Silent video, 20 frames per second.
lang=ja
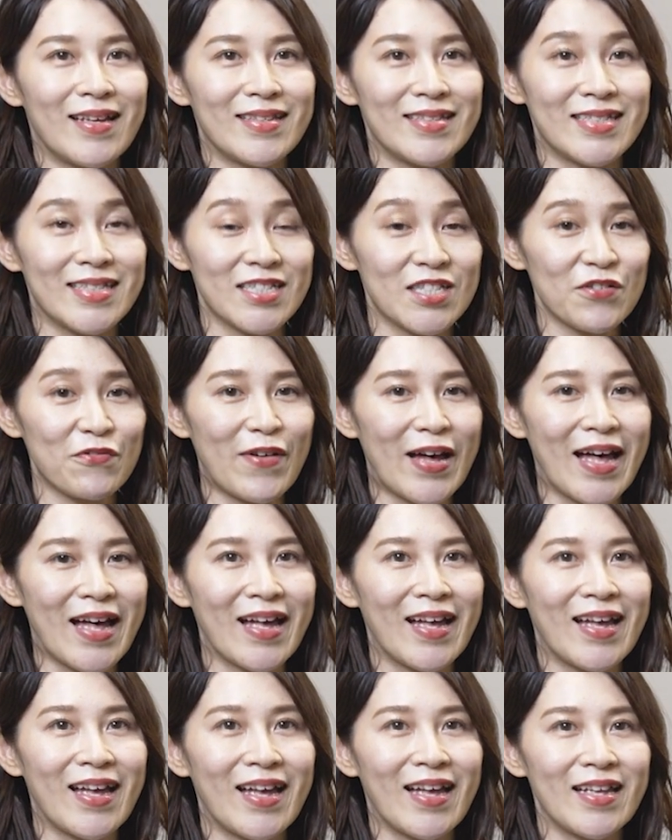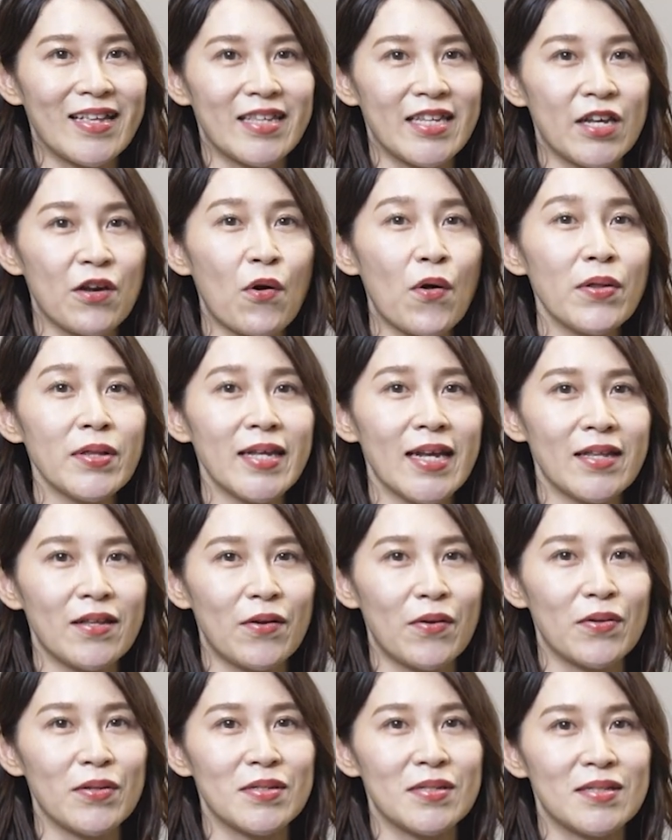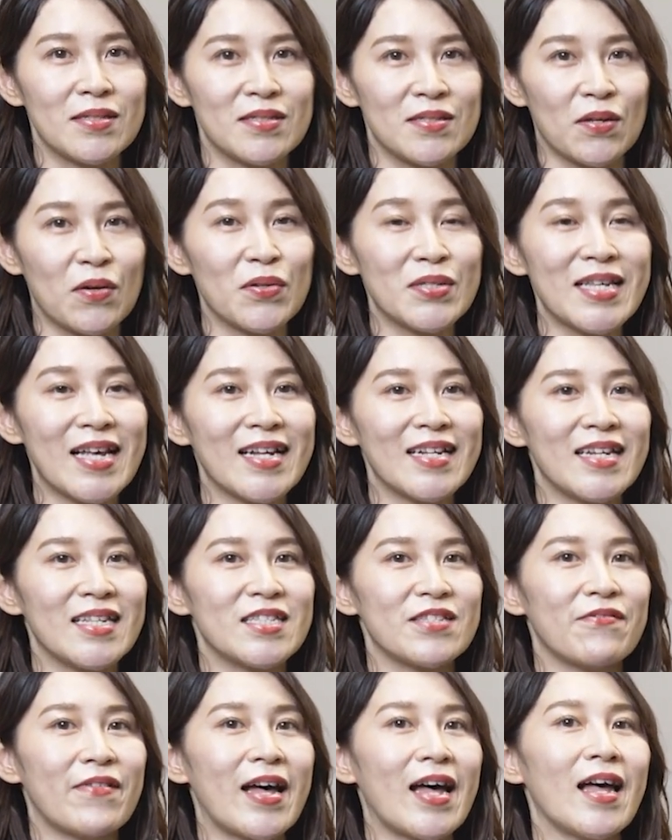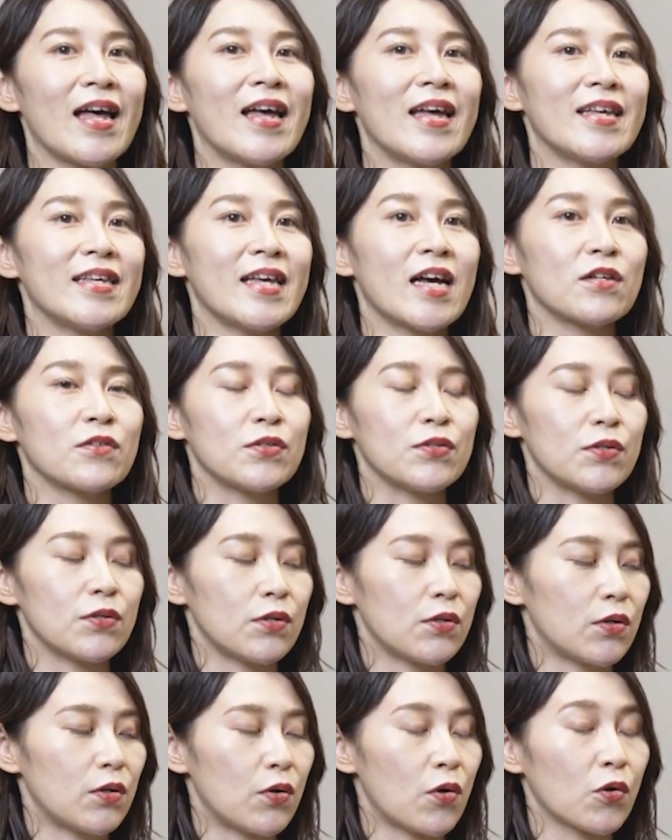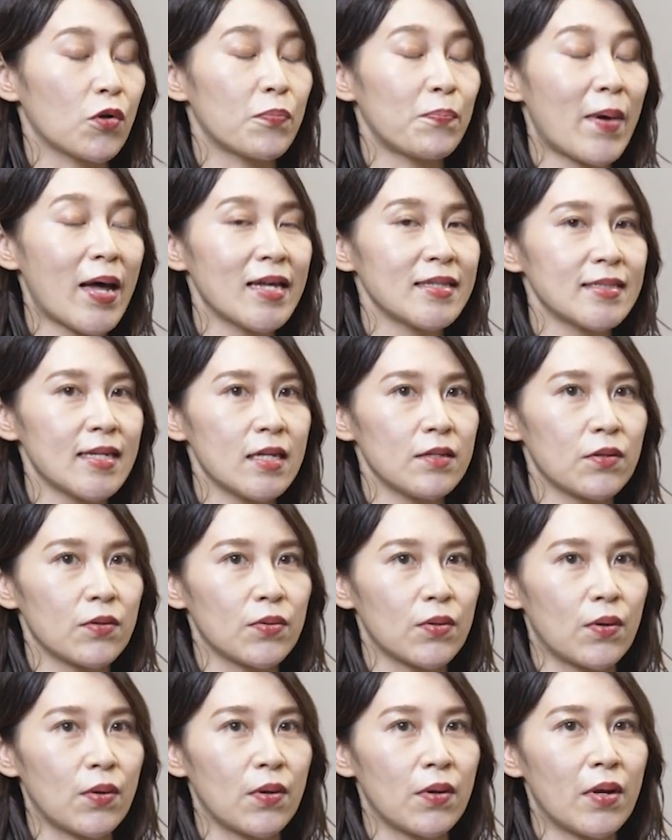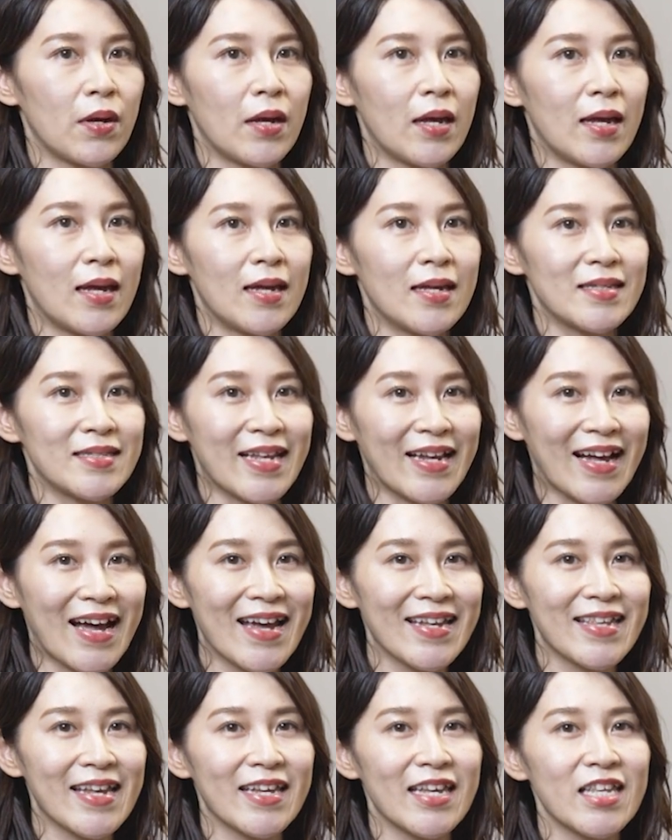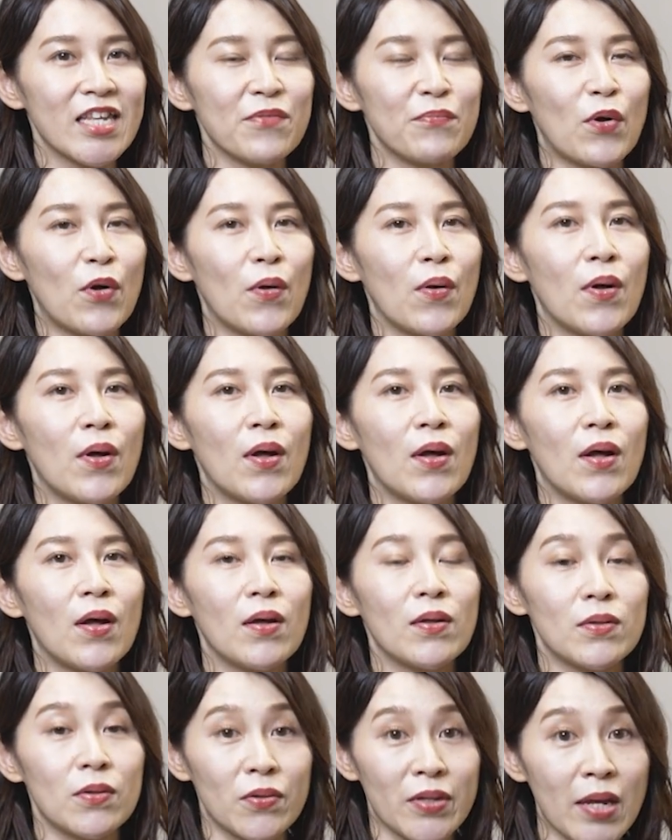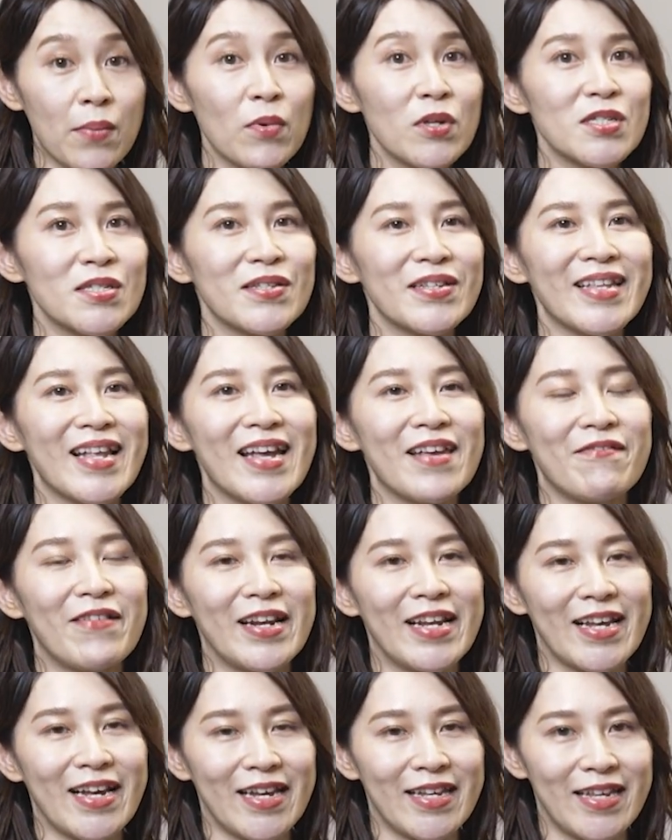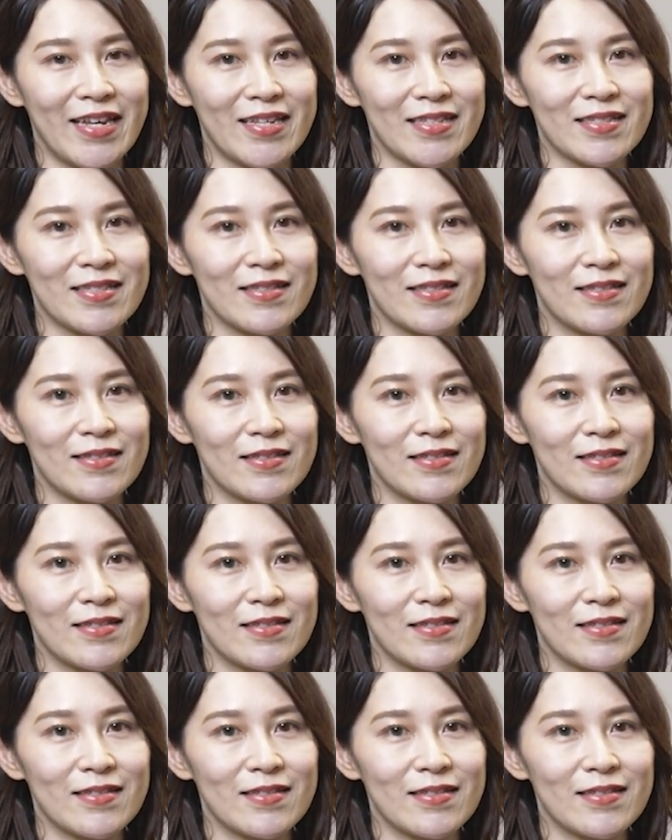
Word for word: 実は日本での早産率は約6%と世界的にもとても少ない割合です。